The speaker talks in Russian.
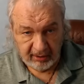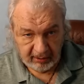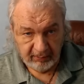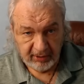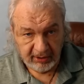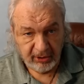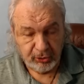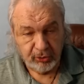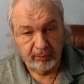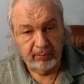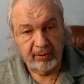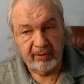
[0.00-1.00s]
им надо,
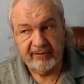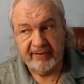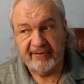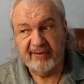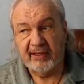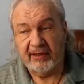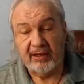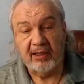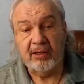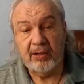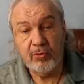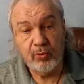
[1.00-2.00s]
чтобы создать
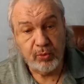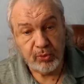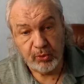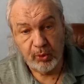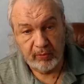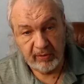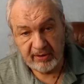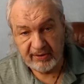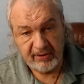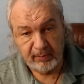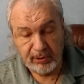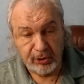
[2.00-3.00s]
такие условия на Земле,